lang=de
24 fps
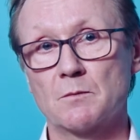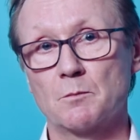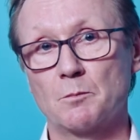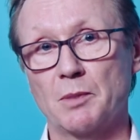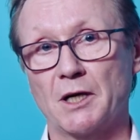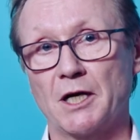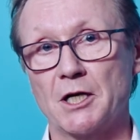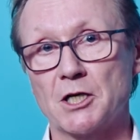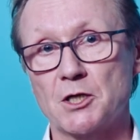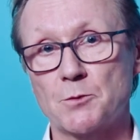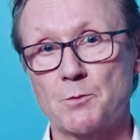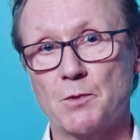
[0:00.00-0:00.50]

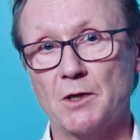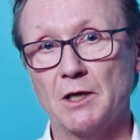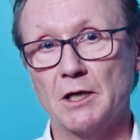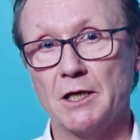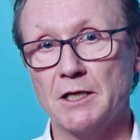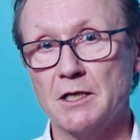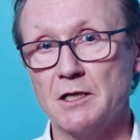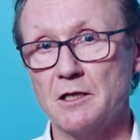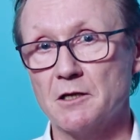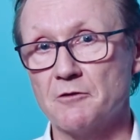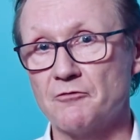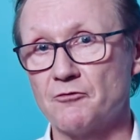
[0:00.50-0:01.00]
Beispiele
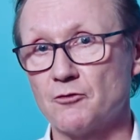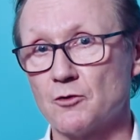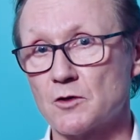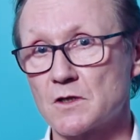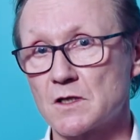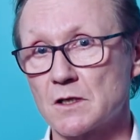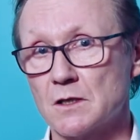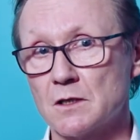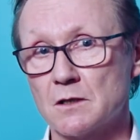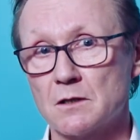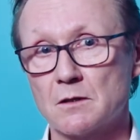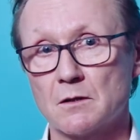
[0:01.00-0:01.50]
hierfür
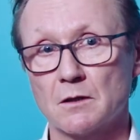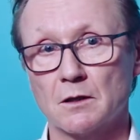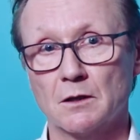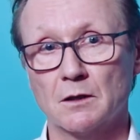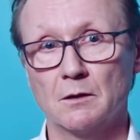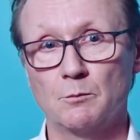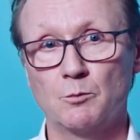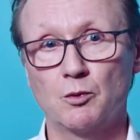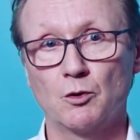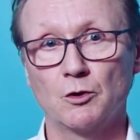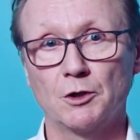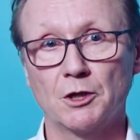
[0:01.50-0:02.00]
sind
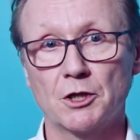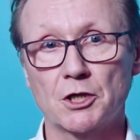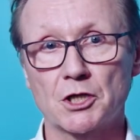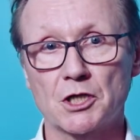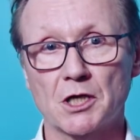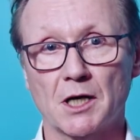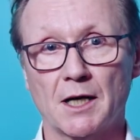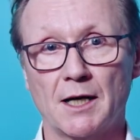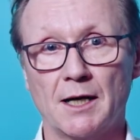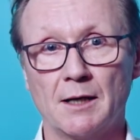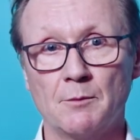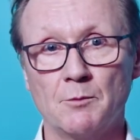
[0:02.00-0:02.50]
äh,
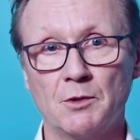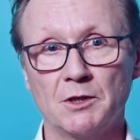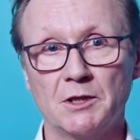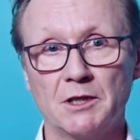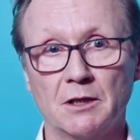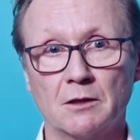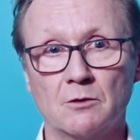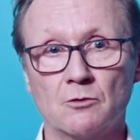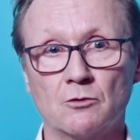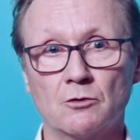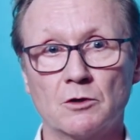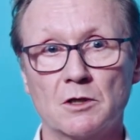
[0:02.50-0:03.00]
politische
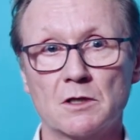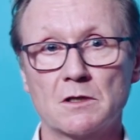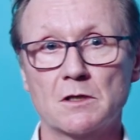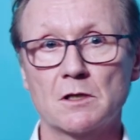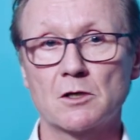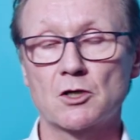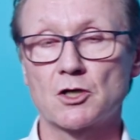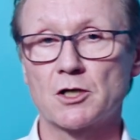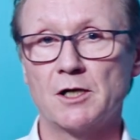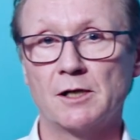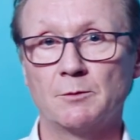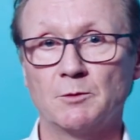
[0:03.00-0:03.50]
Rahmenbedingungen, die
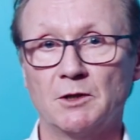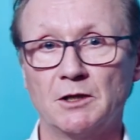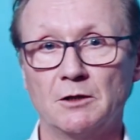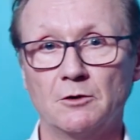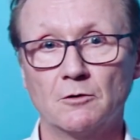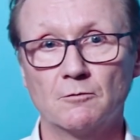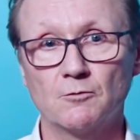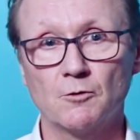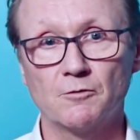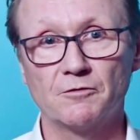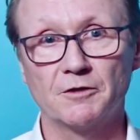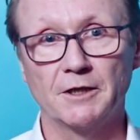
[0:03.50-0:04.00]
sich schnell mal
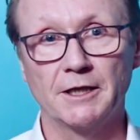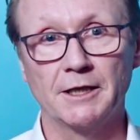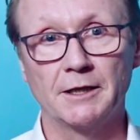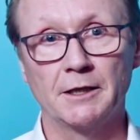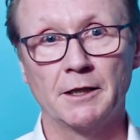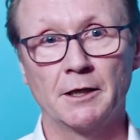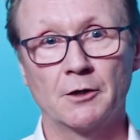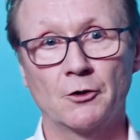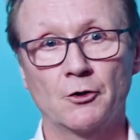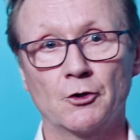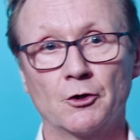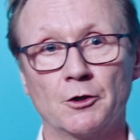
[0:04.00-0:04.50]
irgendwo
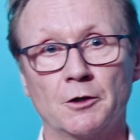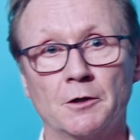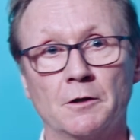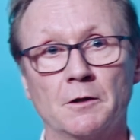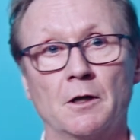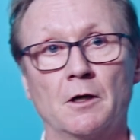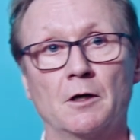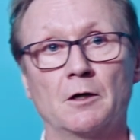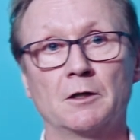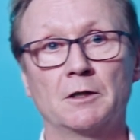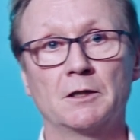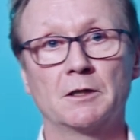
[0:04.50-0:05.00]
verändern können
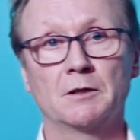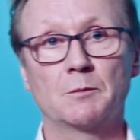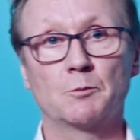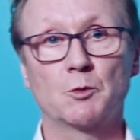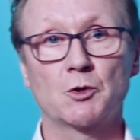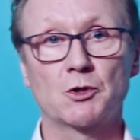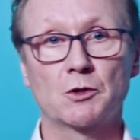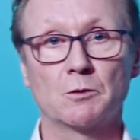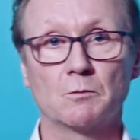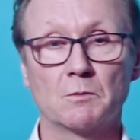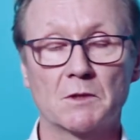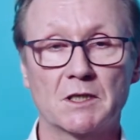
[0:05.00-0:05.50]
an
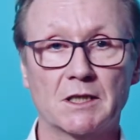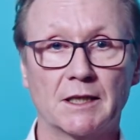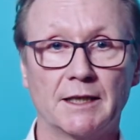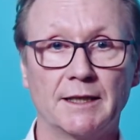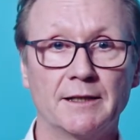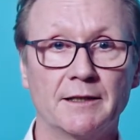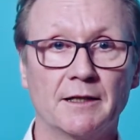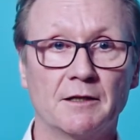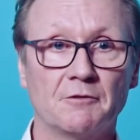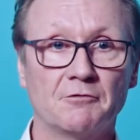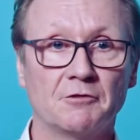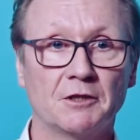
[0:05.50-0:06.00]
bestimmten
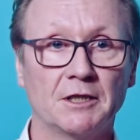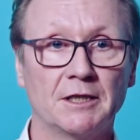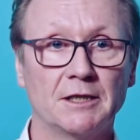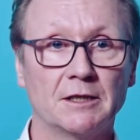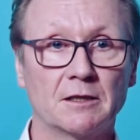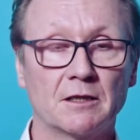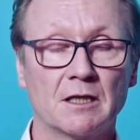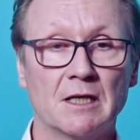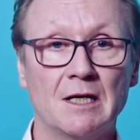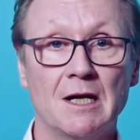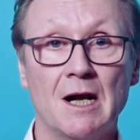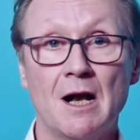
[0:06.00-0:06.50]
Teilen der
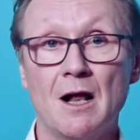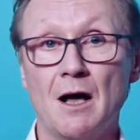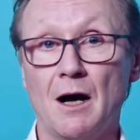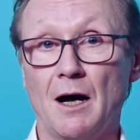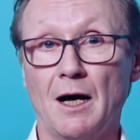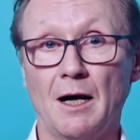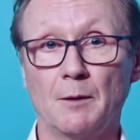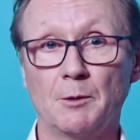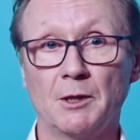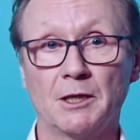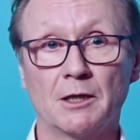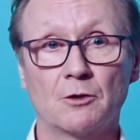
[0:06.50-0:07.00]
Welt,
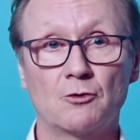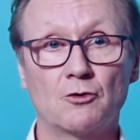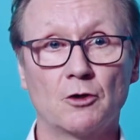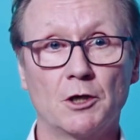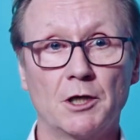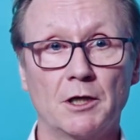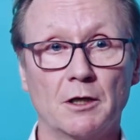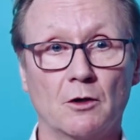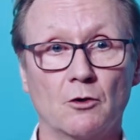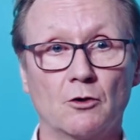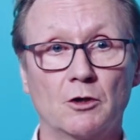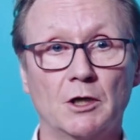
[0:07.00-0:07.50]
aber
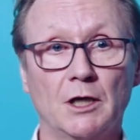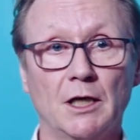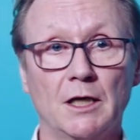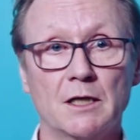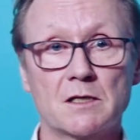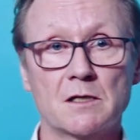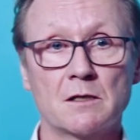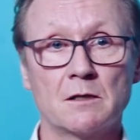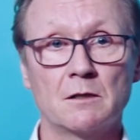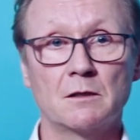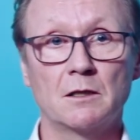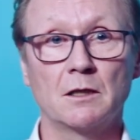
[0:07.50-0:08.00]
natürlich auch
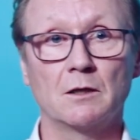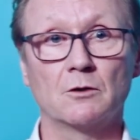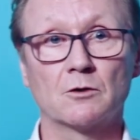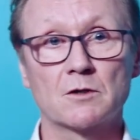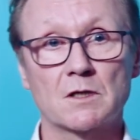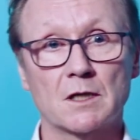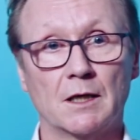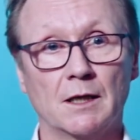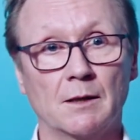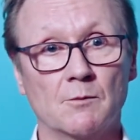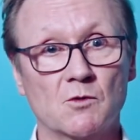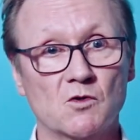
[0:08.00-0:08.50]
Krisen, die uns
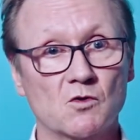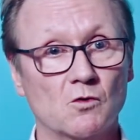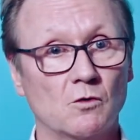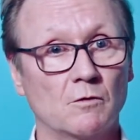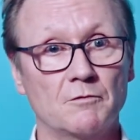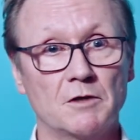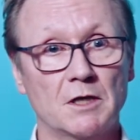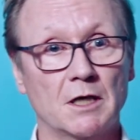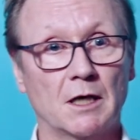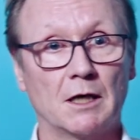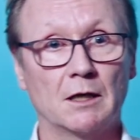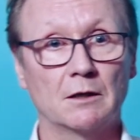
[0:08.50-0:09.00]
heimsuchen,
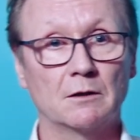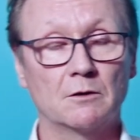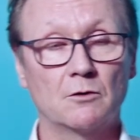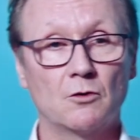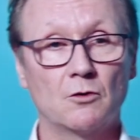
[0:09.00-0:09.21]
wie gerade